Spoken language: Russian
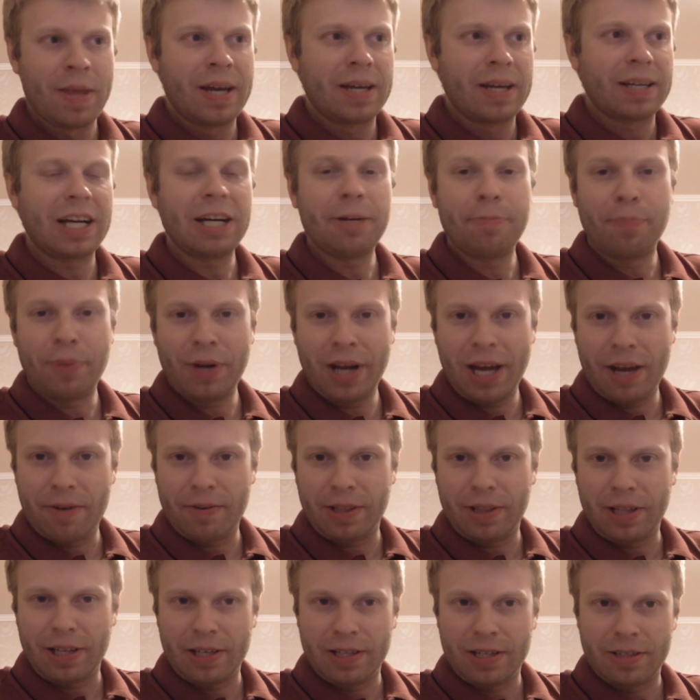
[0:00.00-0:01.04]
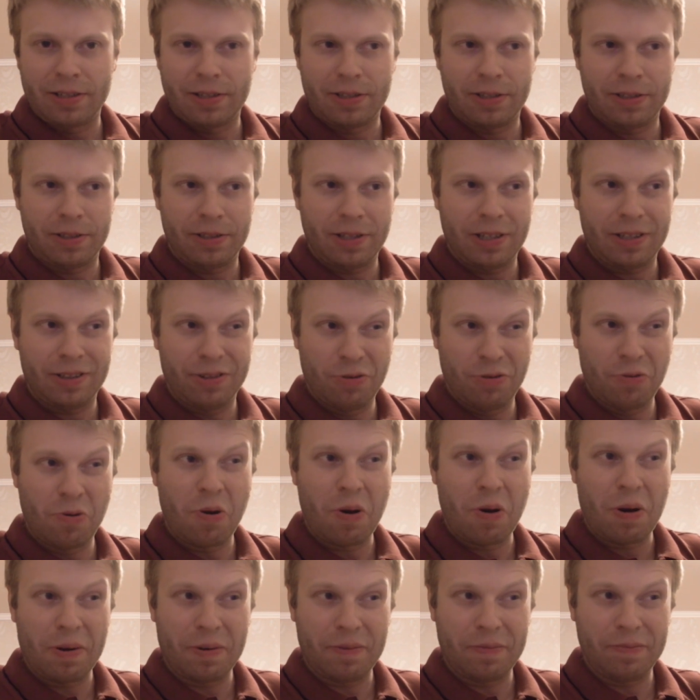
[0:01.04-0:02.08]
Как правило.
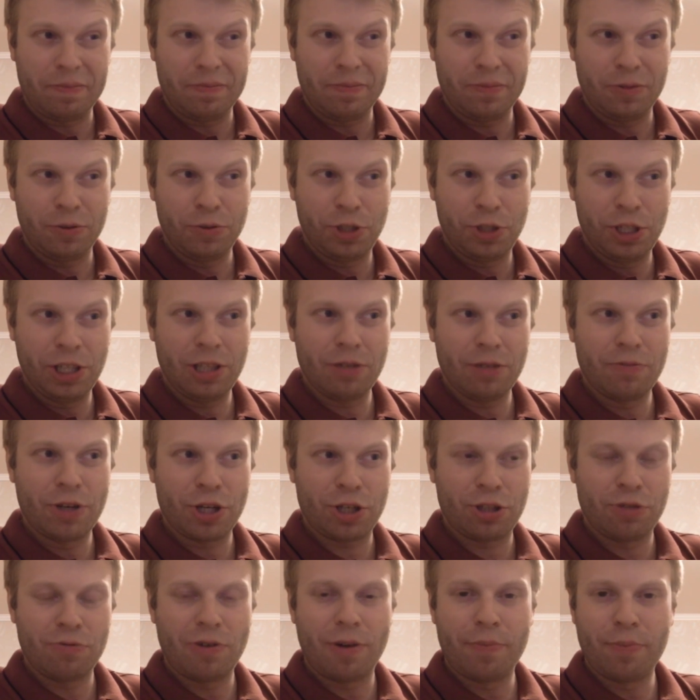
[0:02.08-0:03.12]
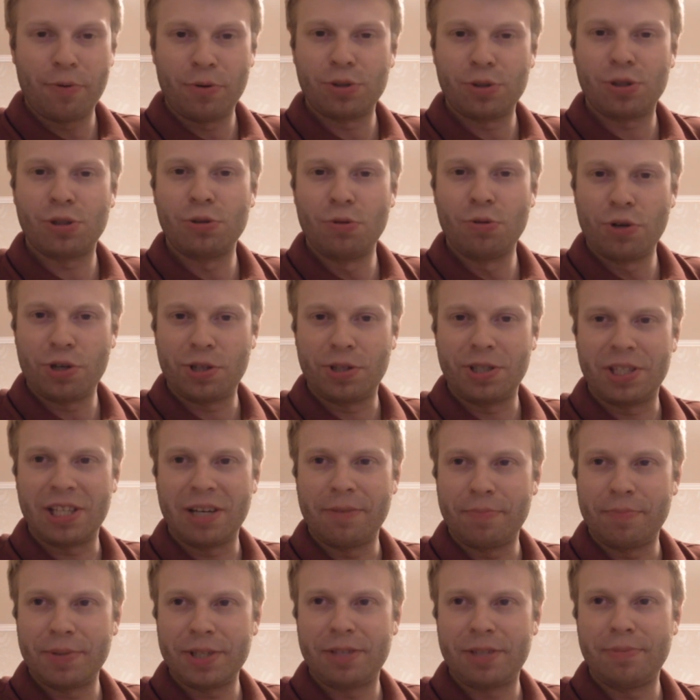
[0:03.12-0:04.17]
Но, учитывая, что вопрос сложный
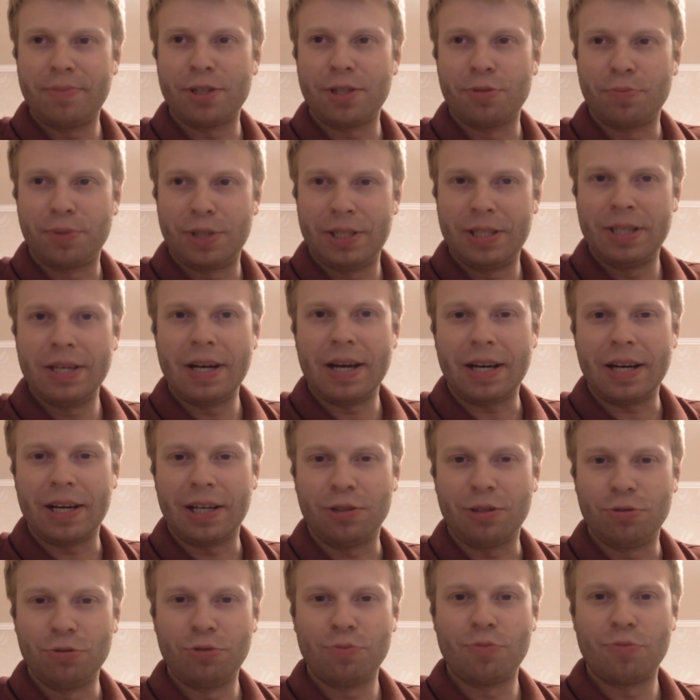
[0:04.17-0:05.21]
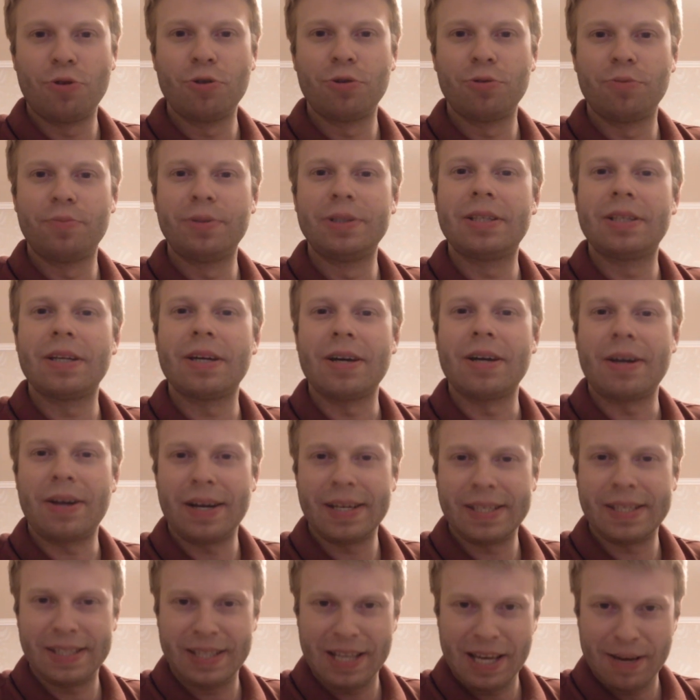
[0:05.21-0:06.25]
сам по себе субсидиарка, тут могут быть
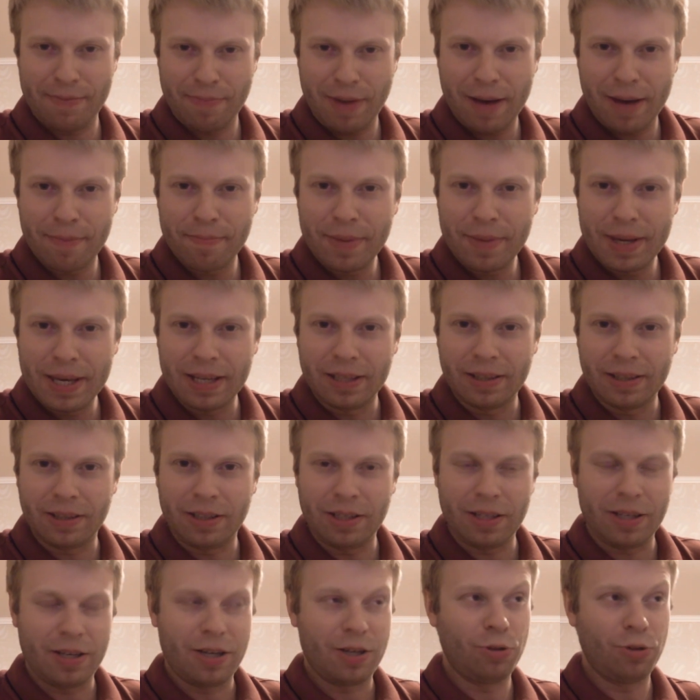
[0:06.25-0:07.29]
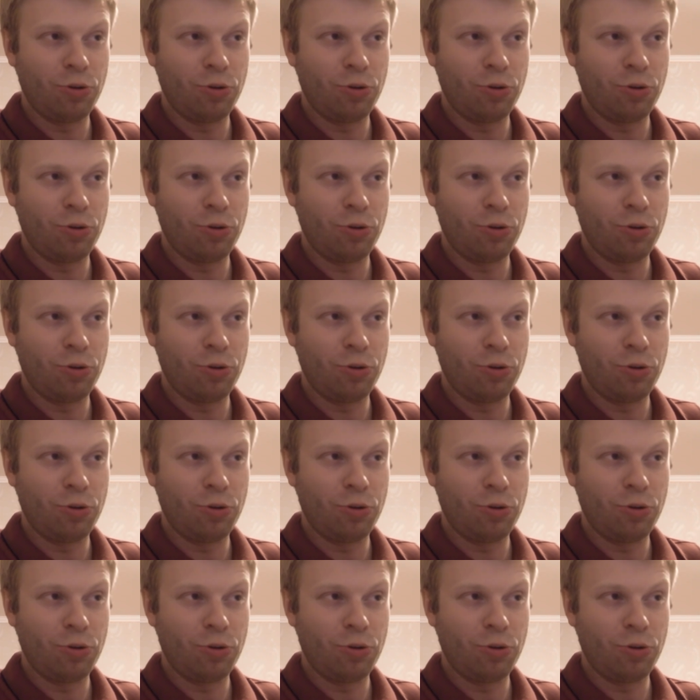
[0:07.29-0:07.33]
разные моменты.